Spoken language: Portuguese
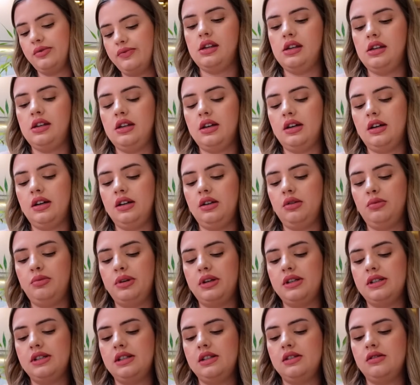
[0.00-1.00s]
E aí eu
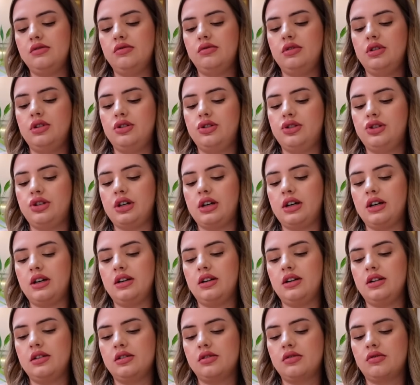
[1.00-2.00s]
preciso
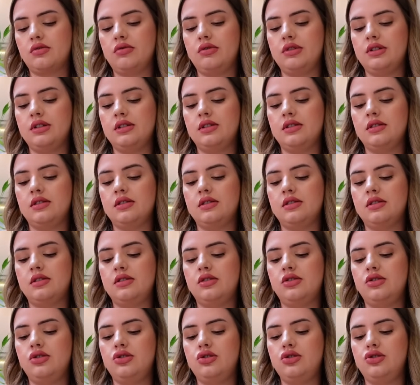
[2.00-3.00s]
deixar as coisas
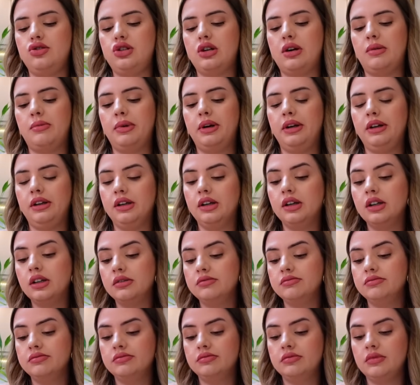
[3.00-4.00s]
de
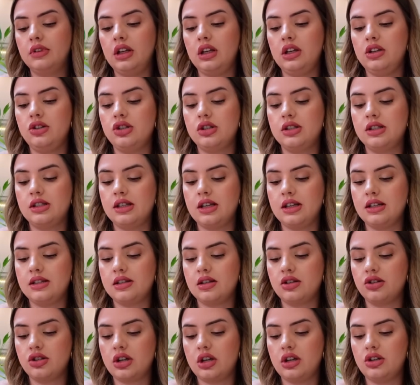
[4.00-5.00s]
amanhã e de
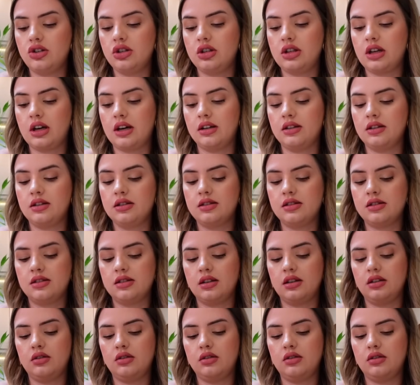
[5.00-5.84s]
sexta já editadas, né?